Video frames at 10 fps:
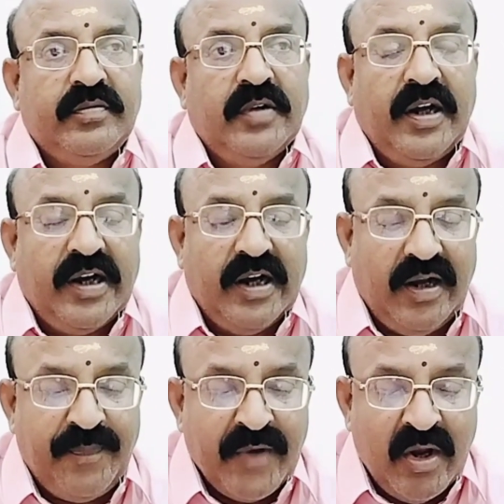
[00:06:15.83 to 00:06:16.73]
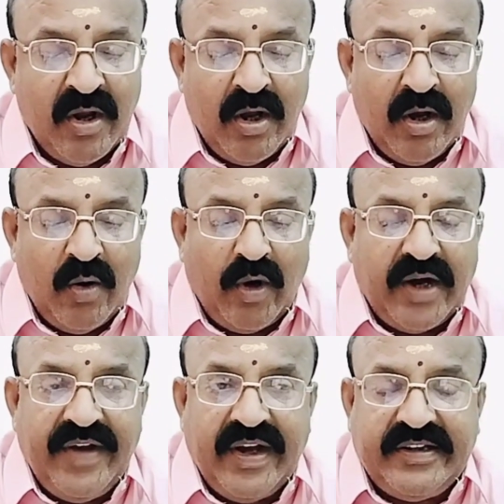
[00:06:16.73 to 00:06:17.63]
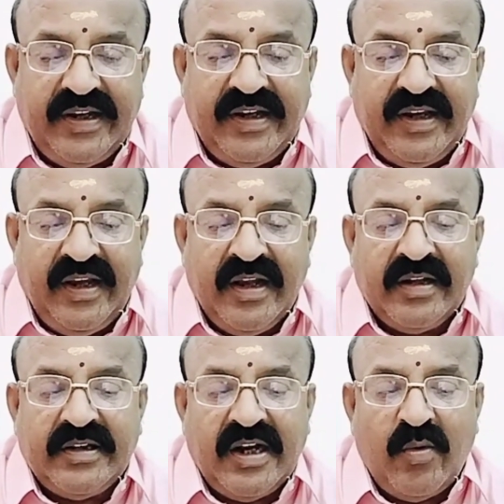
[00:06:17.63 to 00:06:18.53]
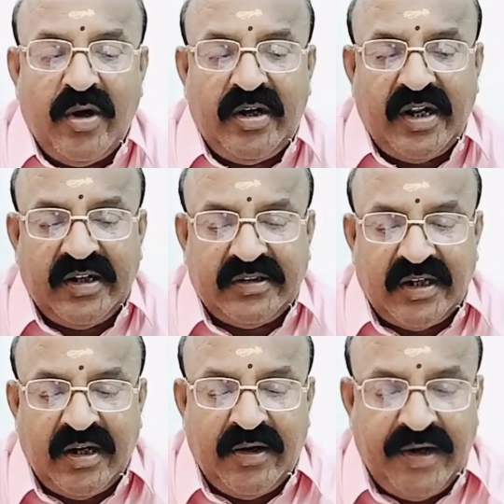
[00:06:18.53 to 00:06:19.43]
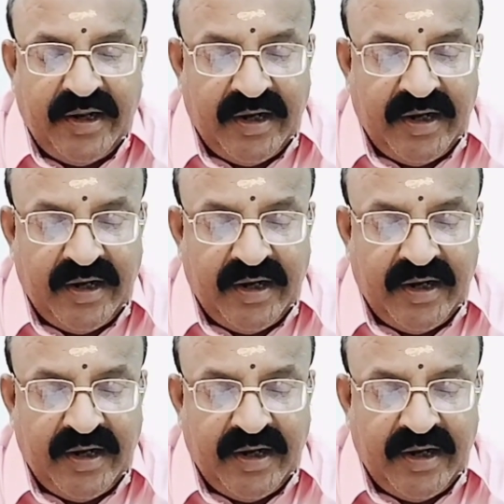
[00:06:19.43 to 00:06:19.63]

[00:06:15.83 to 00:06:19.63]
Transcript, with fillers: అనగా ఒక వ్యక్తి తన ఒంటరితన నుండి